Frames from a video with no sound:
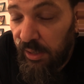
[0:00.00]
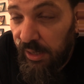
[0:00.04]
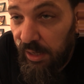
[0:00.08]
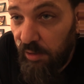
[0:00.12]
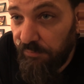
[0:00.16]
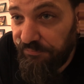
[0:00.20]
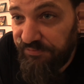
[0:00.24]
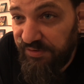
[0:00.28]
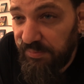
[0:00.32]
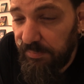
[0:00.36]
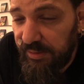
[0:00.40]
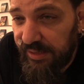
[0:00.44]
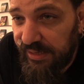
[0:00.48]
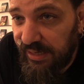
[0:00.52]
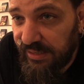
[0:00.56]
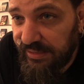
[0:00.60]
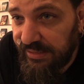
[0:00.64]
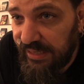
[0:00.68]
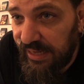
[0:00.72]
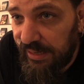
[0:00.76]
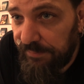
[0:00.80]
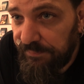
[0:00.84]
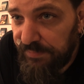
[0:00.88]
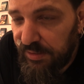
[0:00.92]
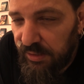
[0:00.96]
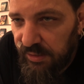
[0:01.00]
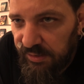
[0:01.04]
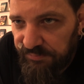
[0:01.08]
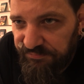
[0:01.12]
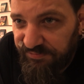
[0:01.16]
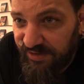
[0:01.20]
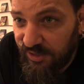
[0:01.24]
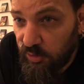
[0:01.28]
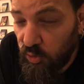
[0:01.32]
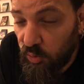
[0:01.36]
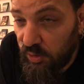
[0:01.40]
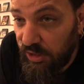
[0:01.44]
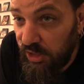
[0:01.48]
È un film in realtà
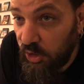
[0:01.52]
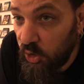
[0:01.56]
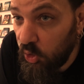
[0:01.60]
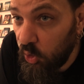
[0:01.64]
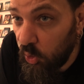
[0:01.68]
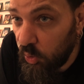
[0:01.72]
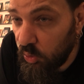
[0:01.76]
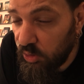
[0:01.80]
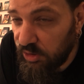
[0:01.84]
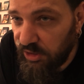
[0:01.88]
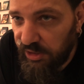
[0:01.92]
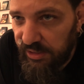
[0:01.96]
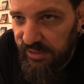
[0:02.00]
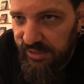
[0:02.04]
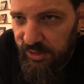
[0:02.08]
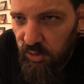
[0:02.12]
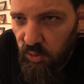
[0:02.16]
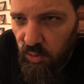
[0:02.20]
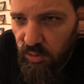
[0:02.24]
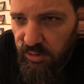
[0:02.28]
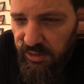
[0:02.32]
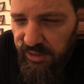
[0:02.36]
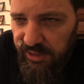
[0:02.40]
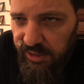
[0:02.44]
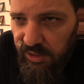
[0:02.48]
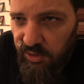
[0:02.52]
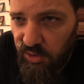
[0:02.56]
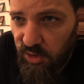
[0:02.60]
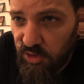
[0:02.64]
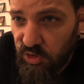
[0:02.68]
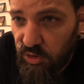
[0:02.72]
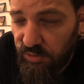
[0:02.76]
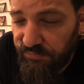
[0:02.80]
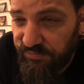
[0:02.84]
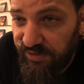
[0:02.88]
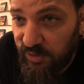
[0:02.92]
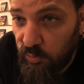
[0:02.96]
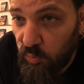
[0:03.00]
fatto di incontri, di incontri che il
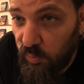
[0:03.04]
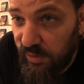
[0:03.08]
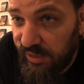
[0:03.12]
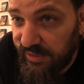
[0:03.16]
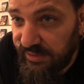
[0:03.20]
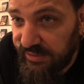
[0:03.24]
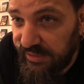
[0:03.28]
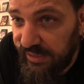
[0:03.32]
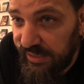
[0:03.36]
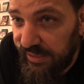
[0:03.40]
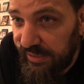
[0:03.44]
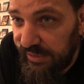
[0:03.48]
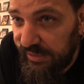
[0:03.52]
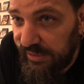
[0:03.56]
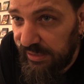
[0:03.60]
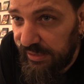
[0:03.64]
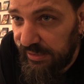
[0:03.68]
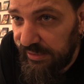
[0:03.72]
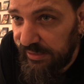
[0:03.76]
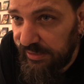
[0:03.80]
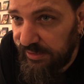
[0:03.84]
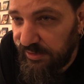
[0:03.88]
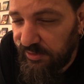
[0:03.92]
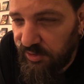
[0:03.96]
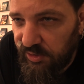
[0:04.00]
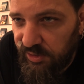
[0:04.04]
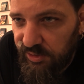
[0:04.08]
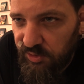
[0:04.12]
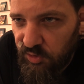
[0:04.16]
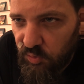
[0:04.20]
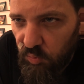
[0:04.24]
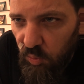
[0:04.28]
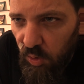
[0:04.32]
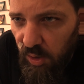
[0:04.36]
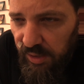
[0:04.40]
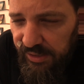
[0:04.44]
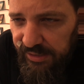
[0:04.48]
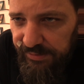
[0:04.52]
nostro fa durante i
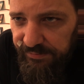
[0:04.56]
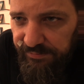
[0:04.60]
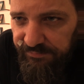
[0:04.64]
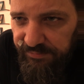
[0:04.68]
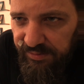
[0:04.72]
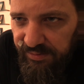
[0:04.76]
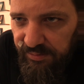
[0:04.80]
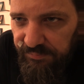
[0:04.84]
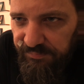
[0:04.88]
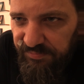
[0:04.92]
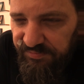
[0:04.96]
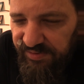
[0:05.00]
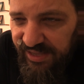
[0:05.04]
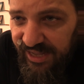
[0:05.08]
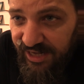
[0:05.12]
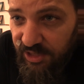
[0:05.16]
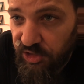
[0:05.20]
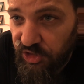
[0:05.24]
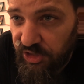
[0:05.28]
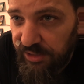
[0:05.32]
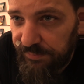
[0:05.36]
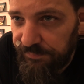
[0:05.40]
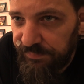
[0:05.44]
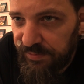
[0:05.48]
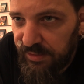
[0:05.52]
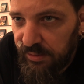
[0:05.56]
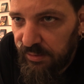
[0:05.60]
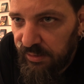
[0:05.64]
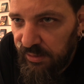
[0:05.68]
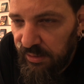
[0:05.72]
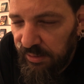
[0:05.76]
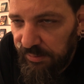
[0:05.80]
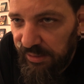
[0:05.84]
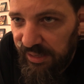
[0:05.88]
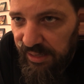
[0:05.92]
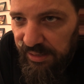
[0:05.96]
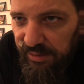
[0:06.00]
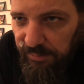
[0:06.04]
suoi viaggi
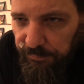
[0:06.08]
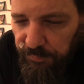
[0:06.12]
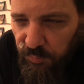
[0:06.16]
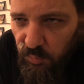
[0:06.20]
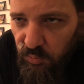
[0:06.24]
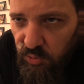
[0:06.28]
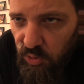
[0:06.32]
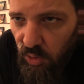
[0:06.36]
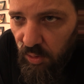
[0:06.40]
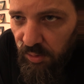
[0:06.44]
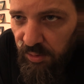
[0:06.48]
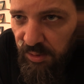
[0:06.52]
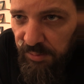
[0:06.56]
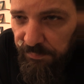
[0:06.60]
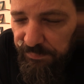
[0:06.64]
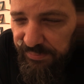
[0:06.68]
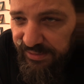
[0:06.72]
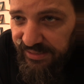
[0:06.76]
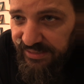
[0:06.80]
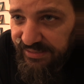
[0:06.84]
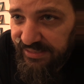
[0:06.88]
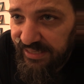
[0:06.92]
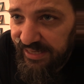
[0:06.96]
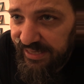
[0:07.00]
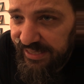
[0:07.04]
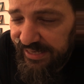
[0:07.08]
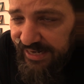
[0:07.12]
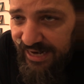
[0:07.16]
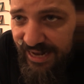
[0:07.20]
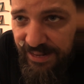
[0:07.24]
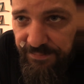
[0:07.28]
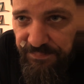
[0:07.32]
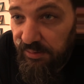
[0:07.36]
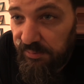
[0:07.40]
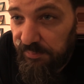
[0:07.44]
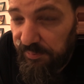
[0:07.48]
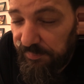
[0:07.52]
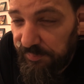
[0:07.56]
eh, appunto per
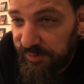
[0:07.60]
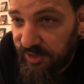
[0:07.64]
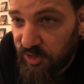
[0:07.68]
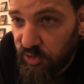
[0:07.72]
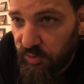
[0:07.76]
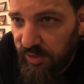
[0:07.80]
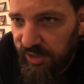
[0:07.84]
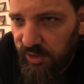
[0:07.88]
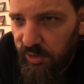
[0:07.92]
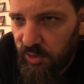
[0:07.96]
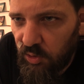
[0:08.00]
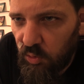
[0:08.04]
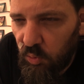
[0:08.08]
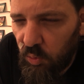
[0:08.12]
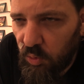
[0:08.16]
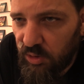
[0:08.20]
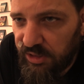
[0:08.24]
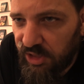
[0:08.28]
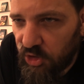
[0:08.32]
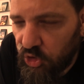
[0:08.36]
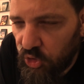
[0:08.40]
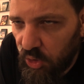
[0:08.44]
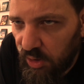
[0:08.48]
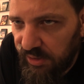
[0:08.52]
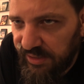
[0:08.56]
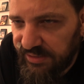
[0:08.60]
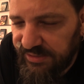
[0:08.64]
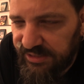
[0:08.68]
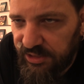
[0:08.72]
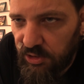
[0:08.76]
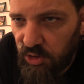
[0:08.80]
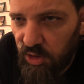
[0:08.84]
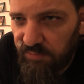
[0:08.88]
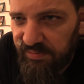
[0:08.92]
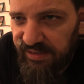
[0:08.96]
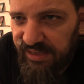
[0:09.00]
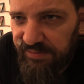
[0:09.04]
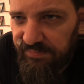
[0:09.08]
Teheran, le persone che incontra, ciò che si
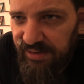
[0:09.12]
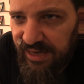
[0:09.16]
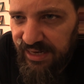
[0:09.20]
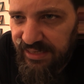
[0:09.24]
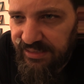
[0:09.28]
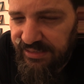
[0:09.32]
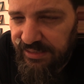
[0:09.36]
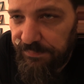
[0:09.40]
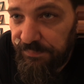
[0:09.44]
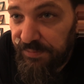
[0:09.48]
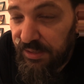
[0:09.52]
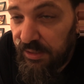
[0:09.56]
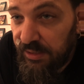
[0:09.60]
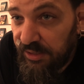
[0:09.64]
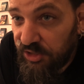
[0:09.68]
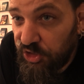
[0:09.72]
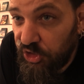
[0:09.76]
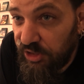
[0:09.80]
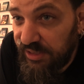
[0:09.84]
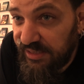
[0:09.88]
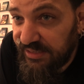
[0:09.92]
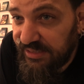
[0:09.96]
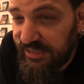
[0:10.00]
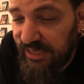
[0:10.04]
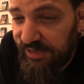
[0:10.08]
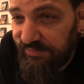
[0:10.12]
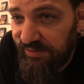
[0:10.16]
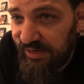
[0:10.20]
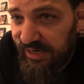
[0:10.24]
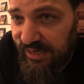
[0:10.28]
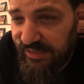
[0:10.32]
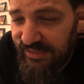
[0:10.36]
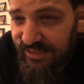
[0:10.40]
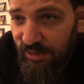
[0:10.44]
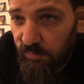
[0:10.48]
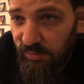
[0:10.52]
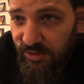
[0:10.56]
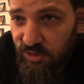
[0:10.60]
trova davanti, ci descrive in
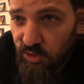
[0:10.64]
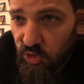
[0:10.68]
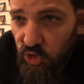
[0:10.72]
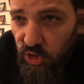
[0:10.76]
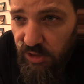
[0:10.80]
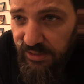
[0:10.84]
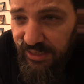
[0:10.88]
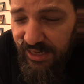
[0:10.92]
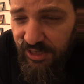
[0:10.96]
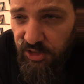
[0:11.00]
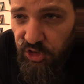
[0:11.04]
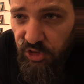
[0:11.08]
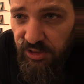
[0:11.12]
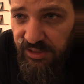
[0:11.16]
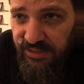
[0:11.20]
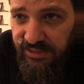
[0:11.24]
realtà una società, ci